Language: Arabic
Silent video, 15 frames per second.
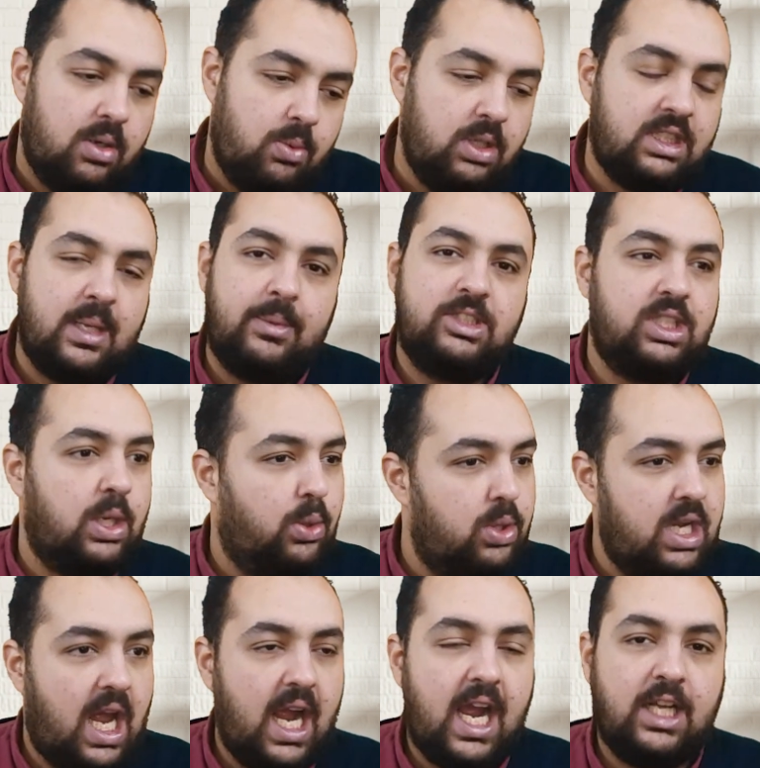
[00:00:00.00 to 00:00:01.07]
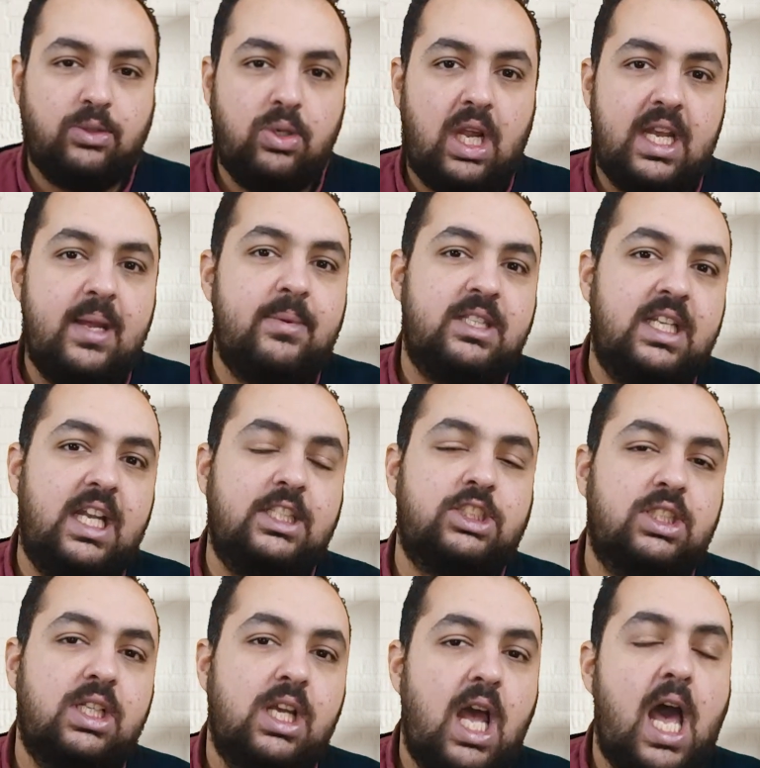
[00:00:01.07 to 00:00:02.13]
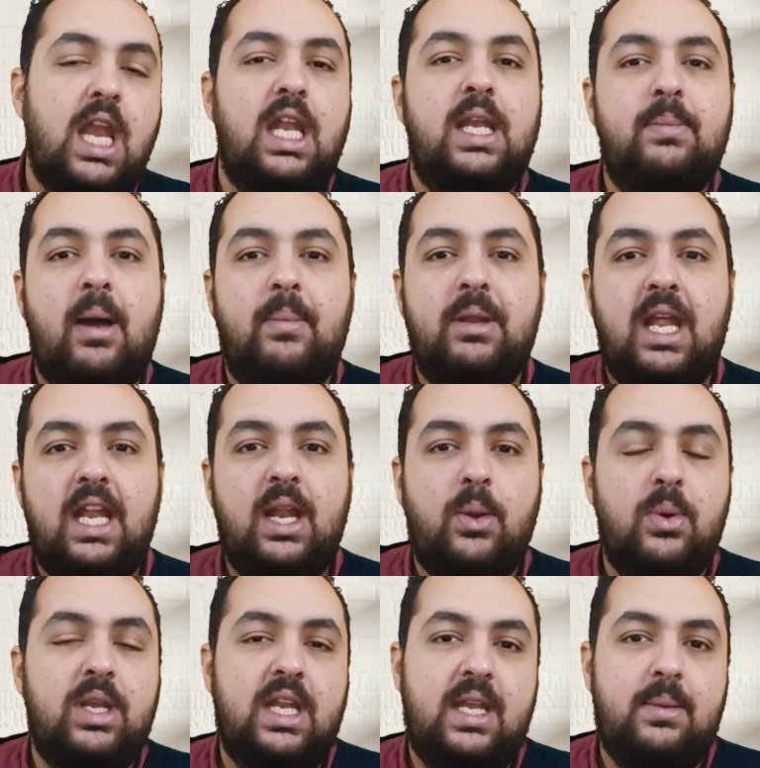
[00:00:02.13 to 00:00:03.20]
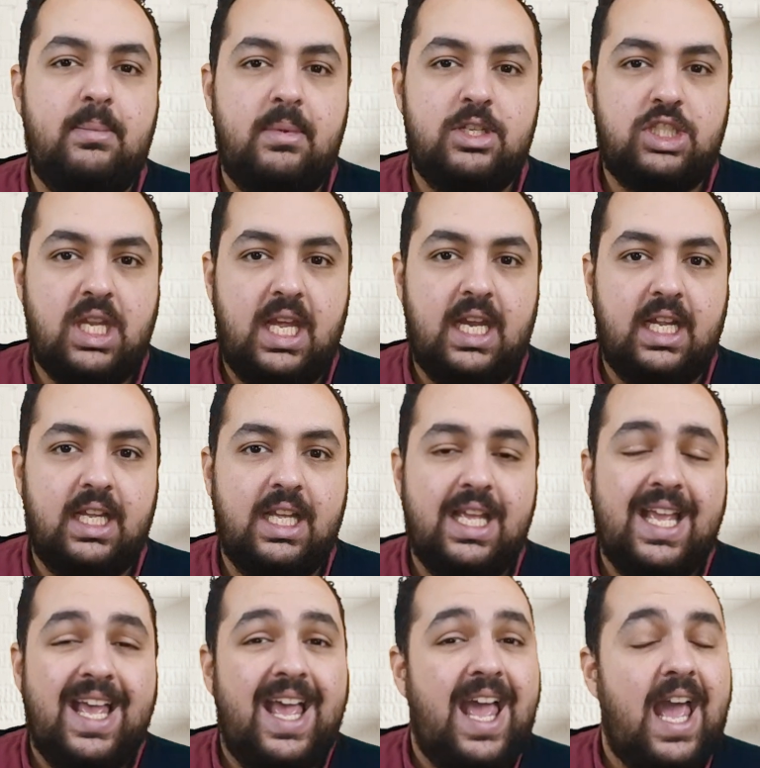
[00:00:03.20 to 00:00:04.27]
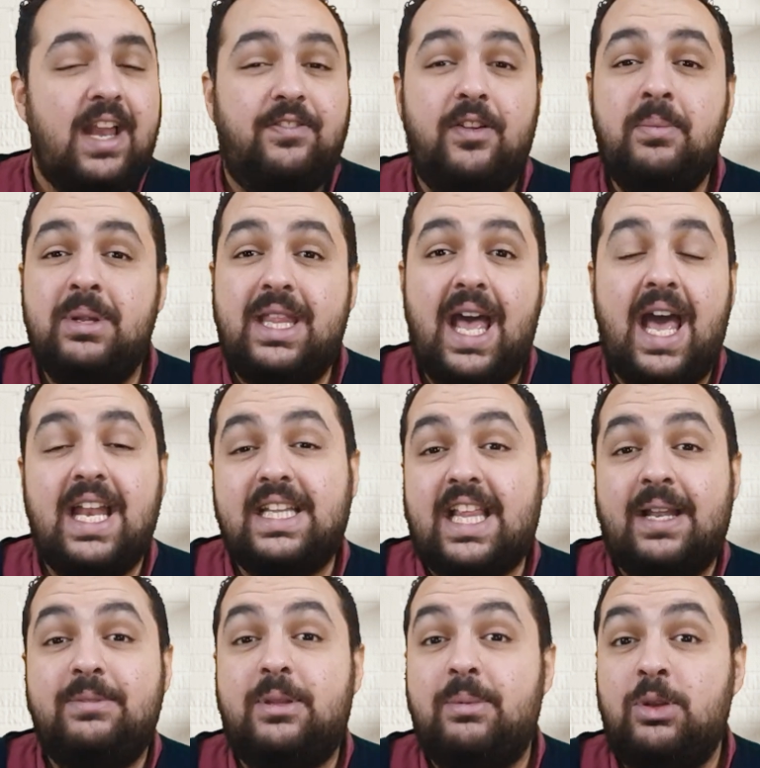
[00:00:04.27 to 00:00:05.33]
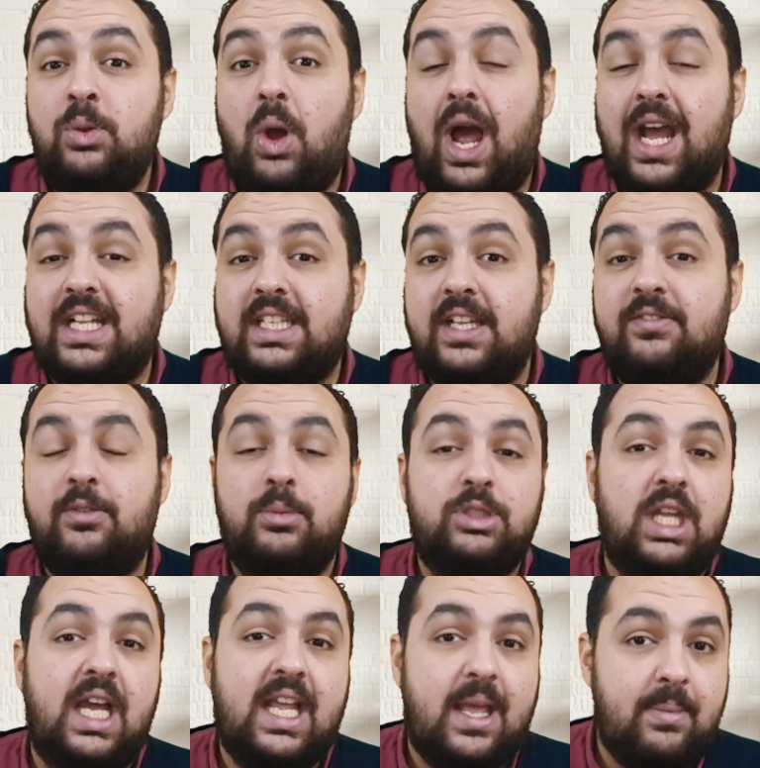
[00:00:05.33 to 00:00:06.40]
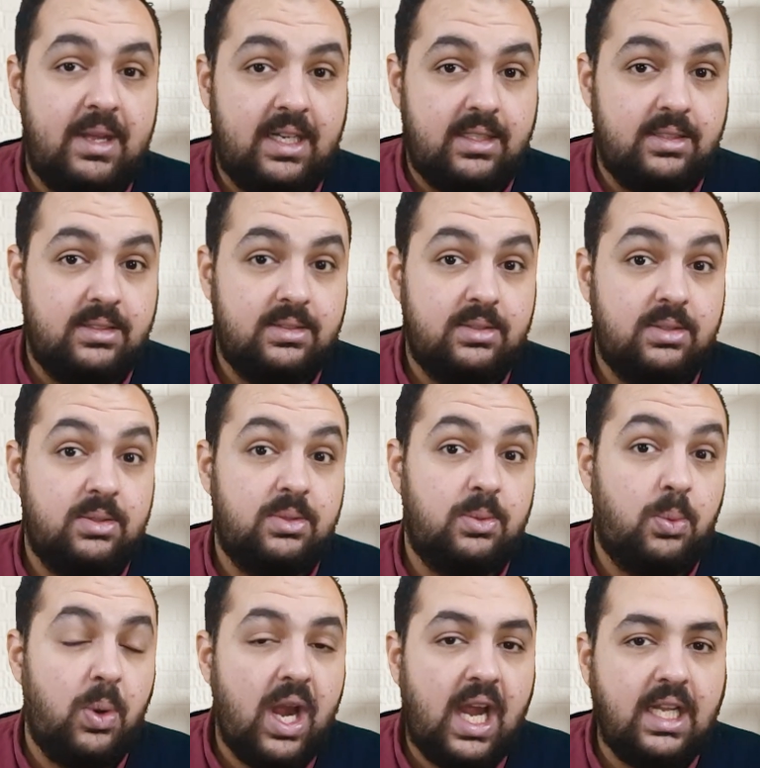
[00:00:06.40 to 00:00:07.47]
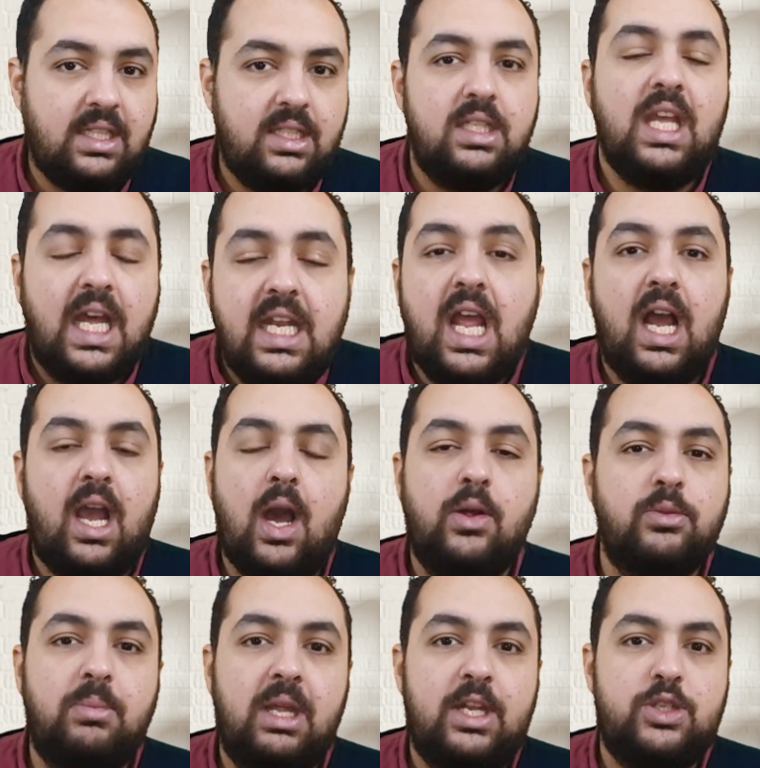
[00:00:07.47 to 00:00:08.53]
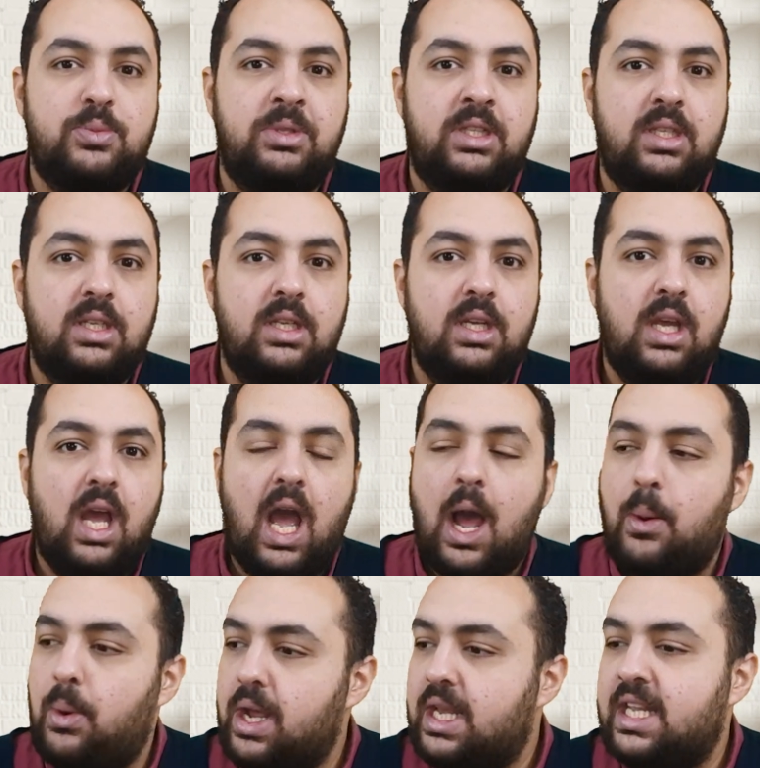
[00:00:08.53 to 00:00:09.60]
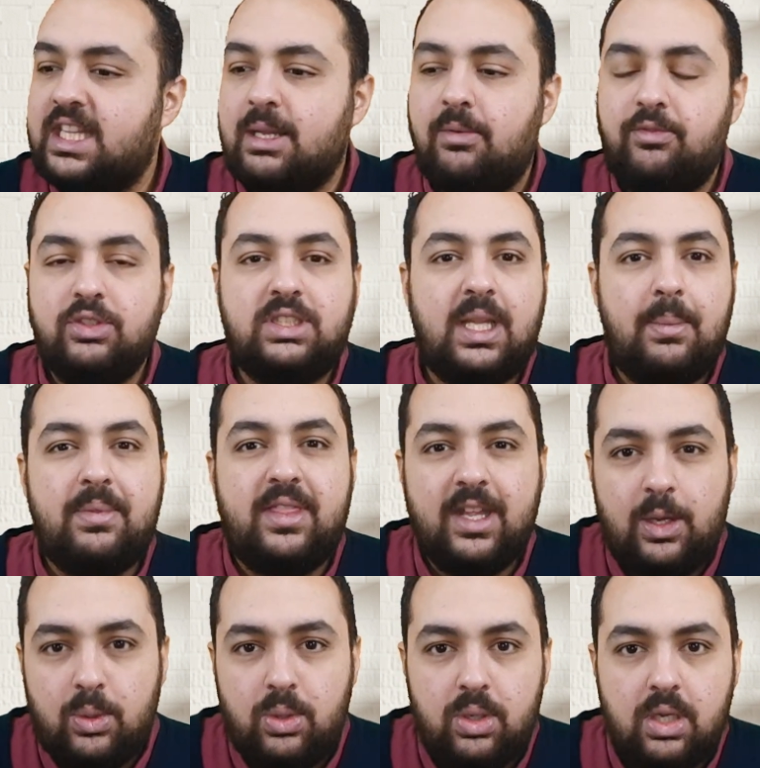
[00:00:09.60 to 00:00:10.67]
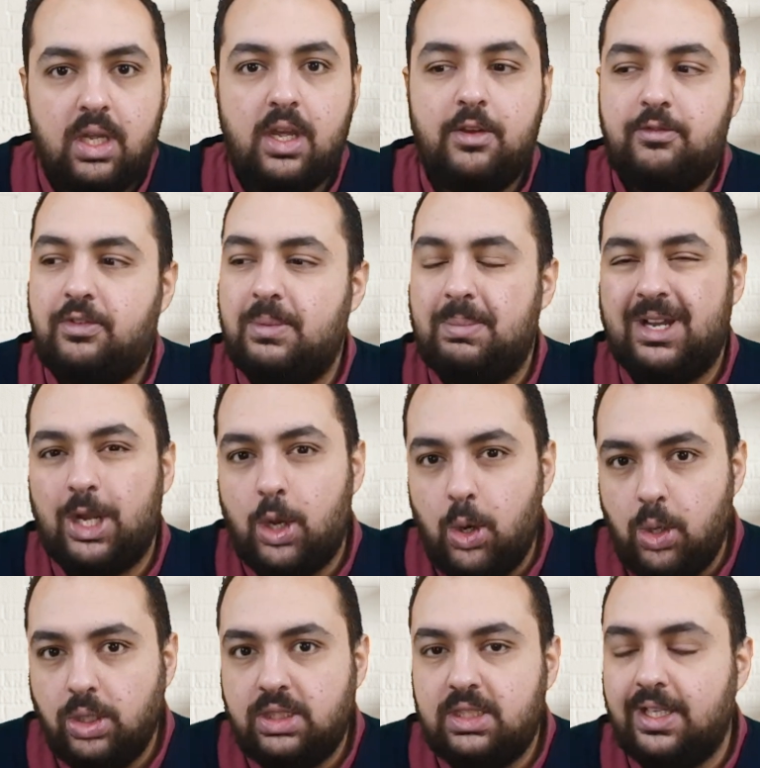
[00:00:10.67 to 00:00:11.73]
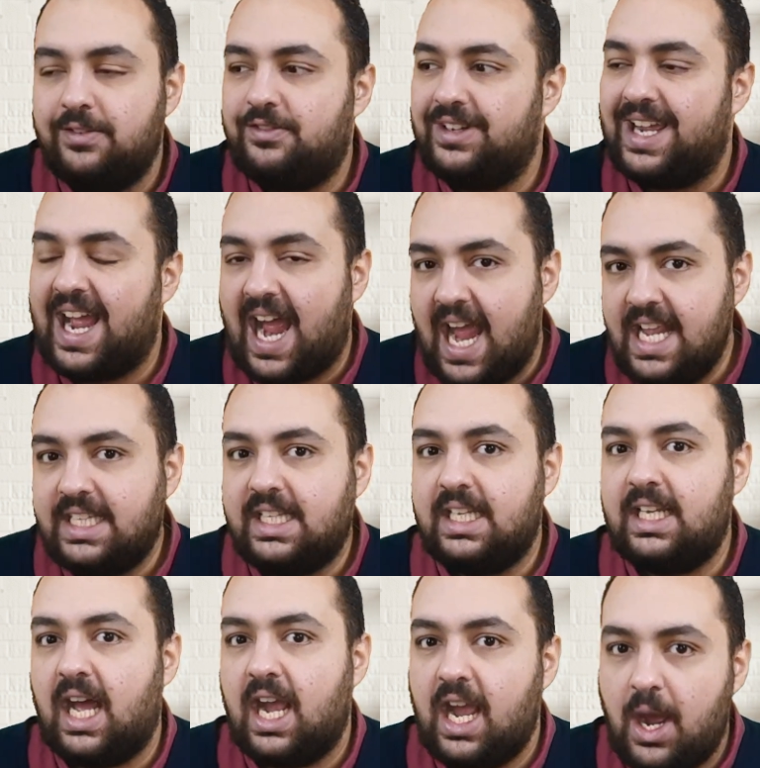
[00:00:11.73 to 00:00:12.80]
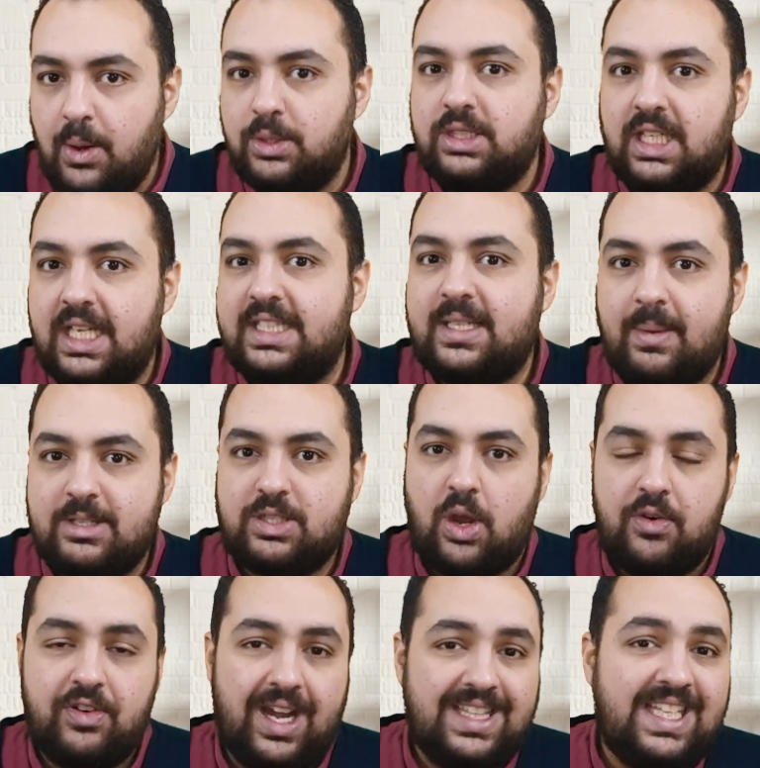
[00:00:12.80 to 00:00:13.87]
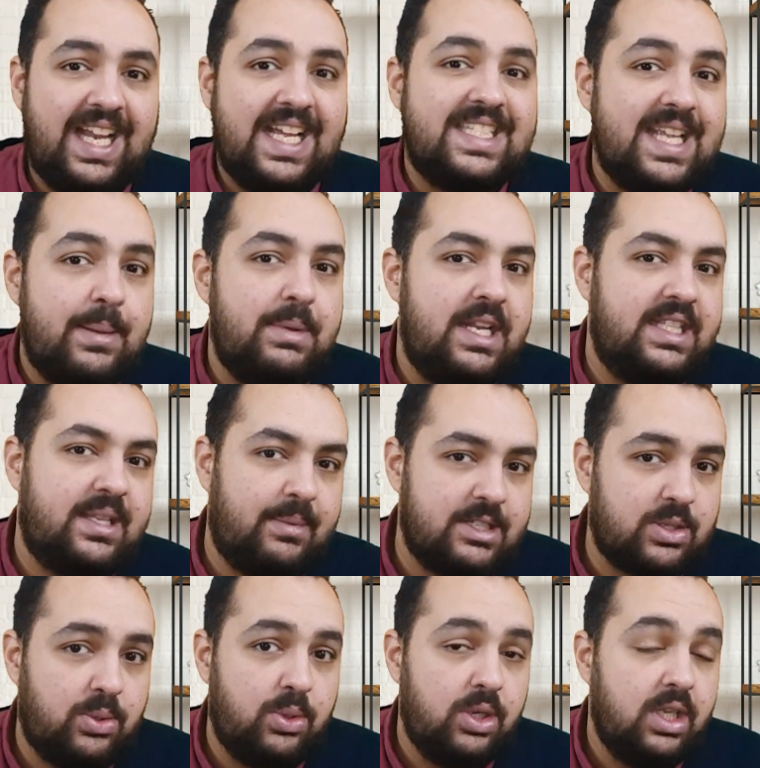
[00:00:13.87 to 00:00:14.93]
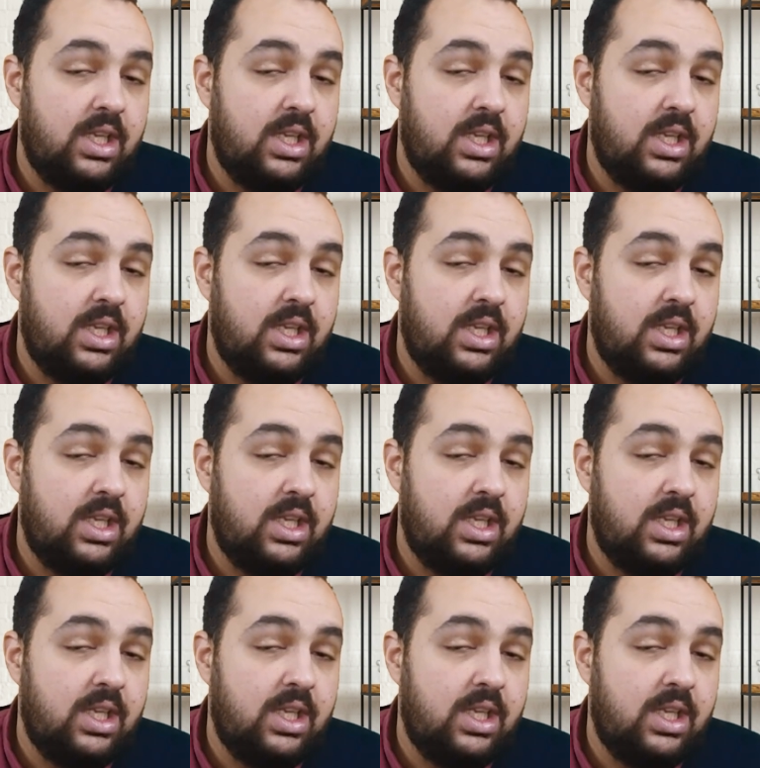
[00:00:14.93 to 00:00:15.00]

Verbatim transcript: وانت باشا كل حاجه هتقول عليها ما تقلقش انا اللي بعملها لك وانا اللي ممشيها لك الفيلم ده انا اتعلمت منه حاجتين في منتهى الجمال واحد يعني ايه اكونت مانجمنت او ايه اللي انت المفروض تبذله في من جهد في رعايه الاكونت اللي انت ماسكه او في رعايه الحساب اللي انت ماسكه